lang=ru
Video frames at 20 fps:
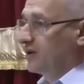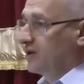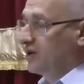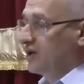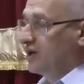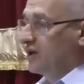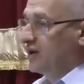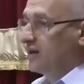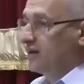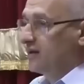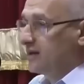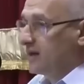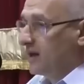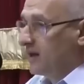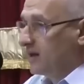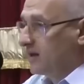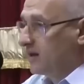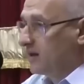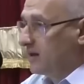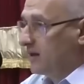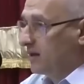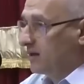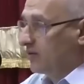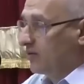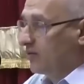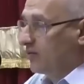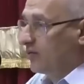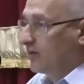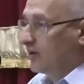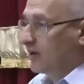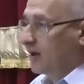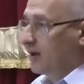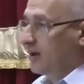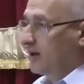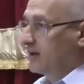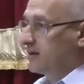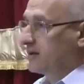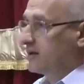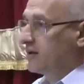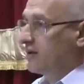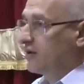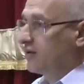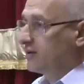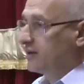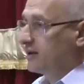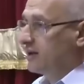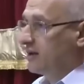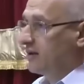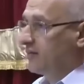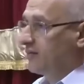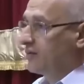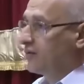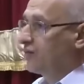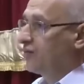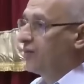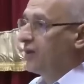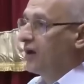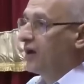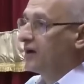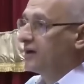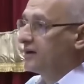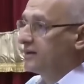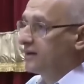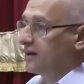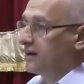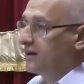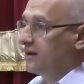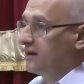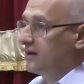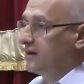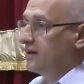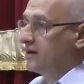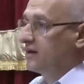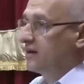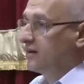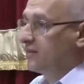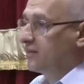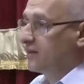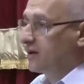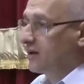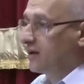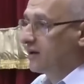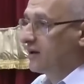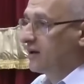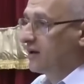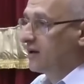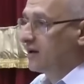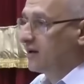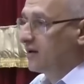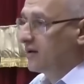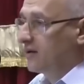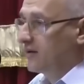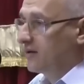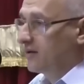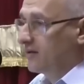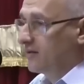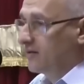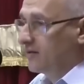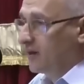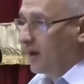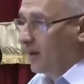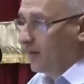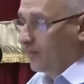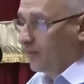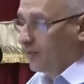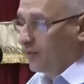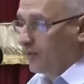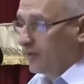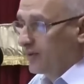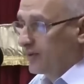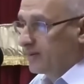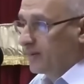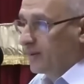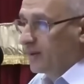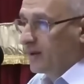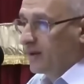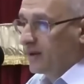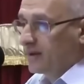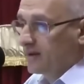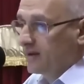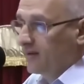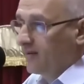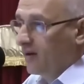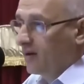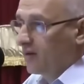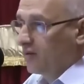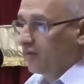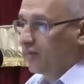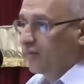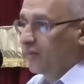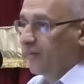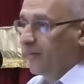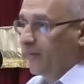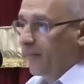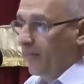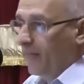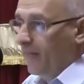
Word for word: Ищите среди тех, кто ходит на лекции друзей, в клуб «Благость» ходите там и так далее. Там будет восполняться вакуум.